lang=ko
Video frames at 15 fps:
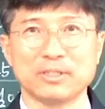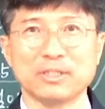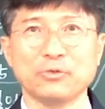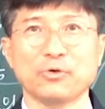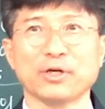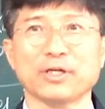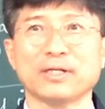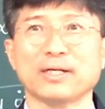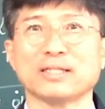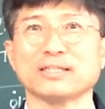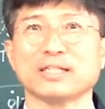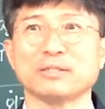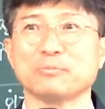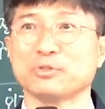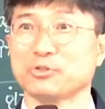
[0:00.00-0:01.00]
이 회개를 하지
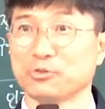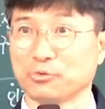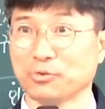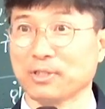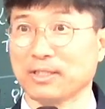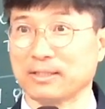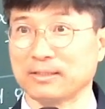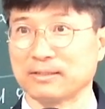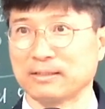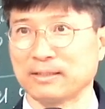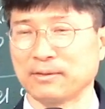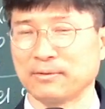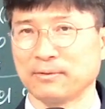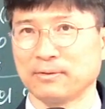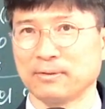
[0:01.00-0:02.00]
않으면 지옥에 가는
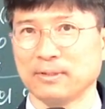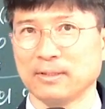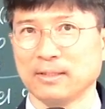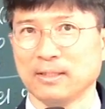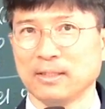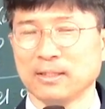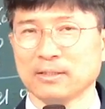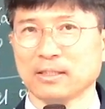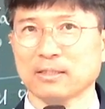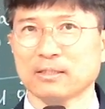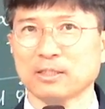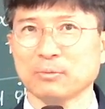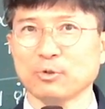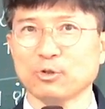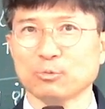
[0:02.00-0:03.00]
거예요. 근데
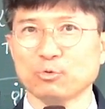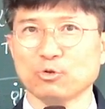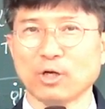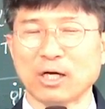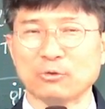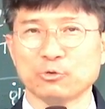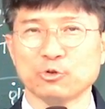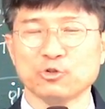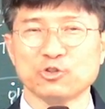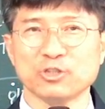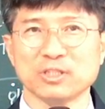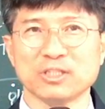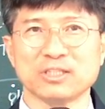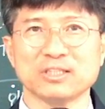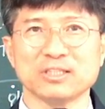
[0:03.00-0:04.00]
그럼에도 불구하고
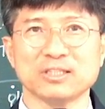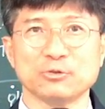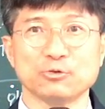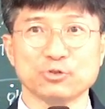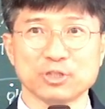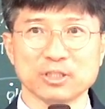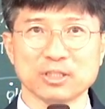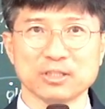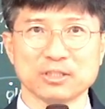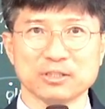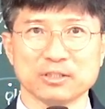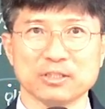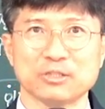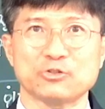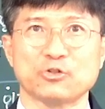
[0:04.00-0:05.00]
육신은 여전히 육신은
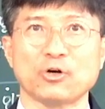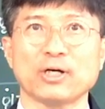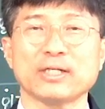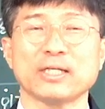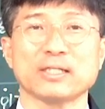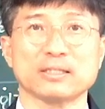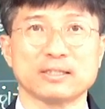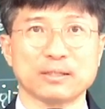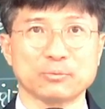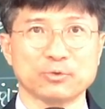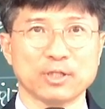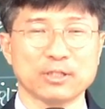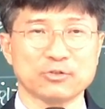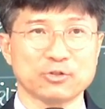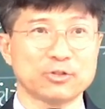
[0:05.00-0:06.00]
여전히 죄 아래에 있기
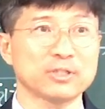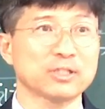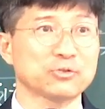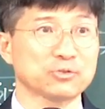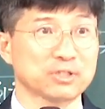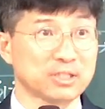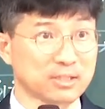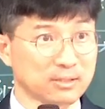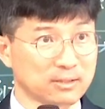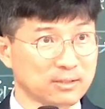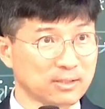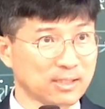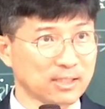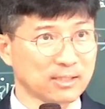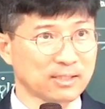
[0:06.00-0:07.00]
때문에 죄를 계속
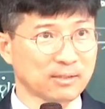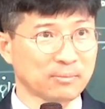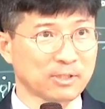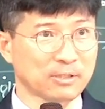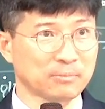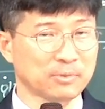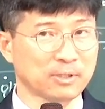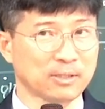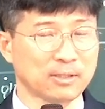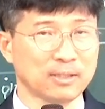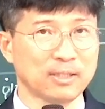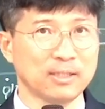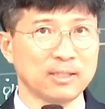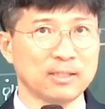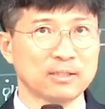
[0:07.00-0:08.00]
짓게 된단 말입니다.
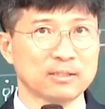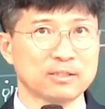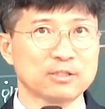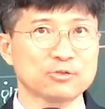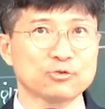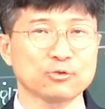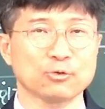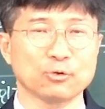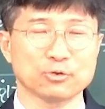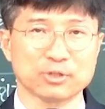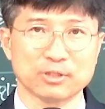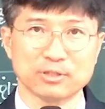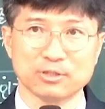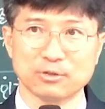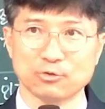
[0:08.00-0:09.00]
실수로
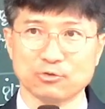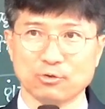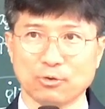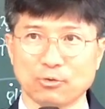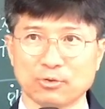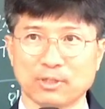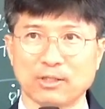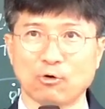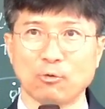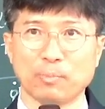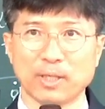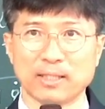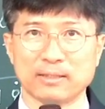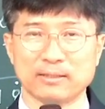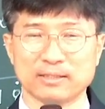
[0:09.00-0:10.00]
죄를 지을 수도 있고 내가
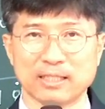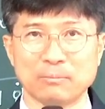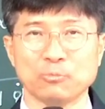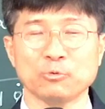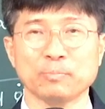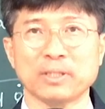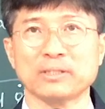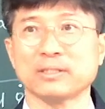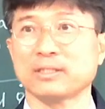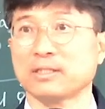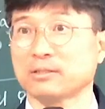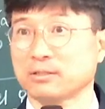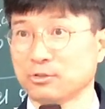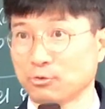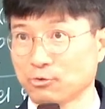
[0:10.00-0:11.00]
오판 잘못
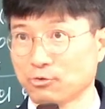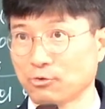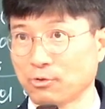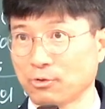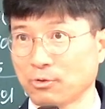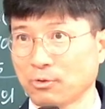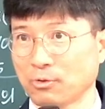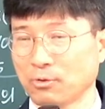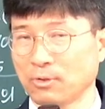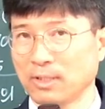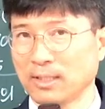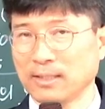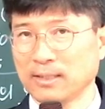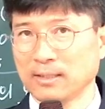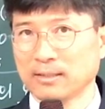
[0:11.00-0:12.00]
판단해서 지을 수도 있고
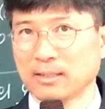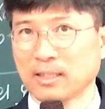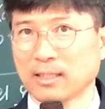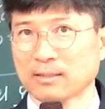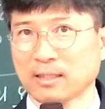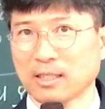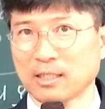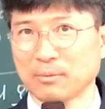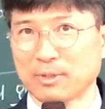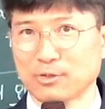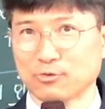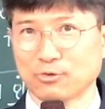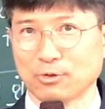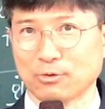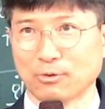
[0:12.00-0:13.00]
내가 타협할
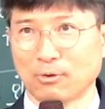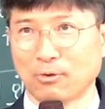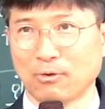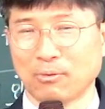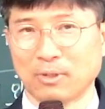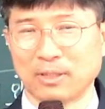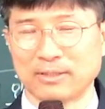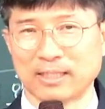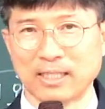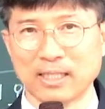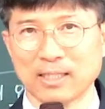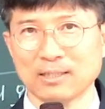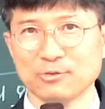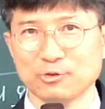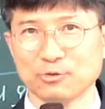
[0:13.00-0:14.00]
수도 있고 예,
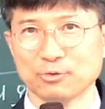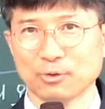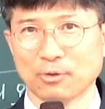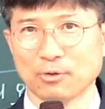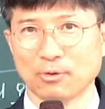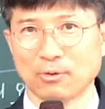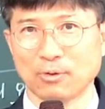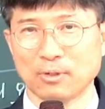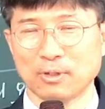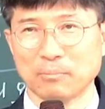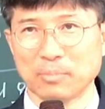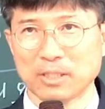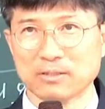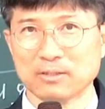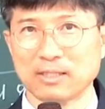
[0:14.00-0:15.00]
다양한 이유로
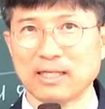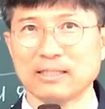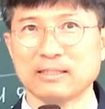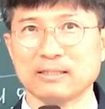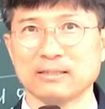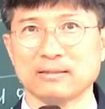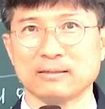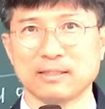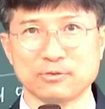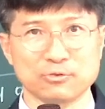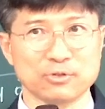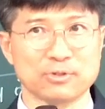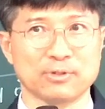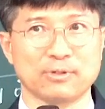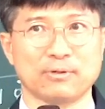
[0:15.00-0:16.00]
백슬라이딩 될 수
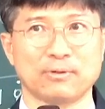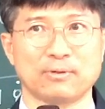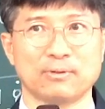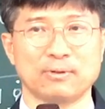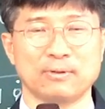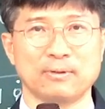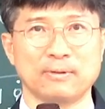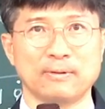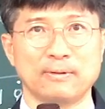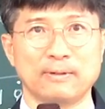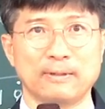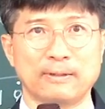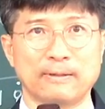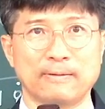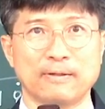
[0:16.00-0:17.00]
있어요.
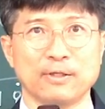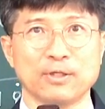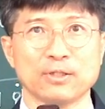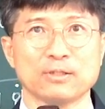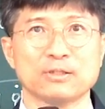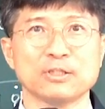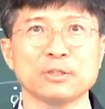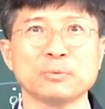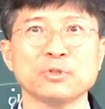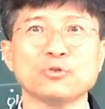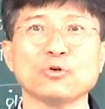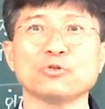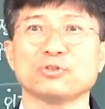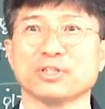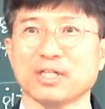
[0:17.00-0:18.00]
예. 그러면
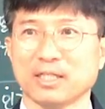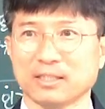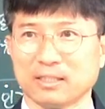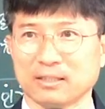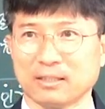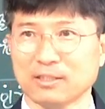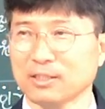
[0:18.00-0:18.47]
또 어떻게 해야 되는가?